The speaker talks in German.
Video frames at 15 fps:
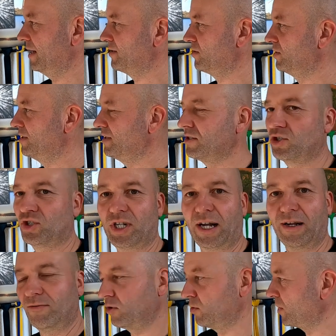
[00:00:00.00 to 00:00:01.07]
Also diese
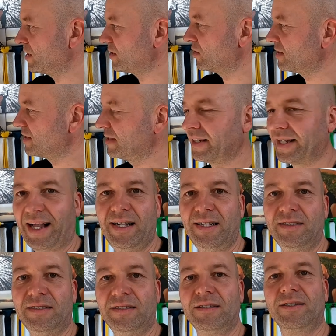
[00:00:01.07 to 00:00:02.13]
Stangen, wo man sonst die
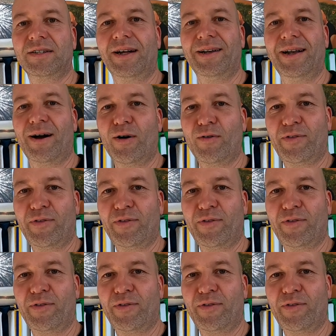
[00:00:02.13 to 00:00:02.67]
Kellen dran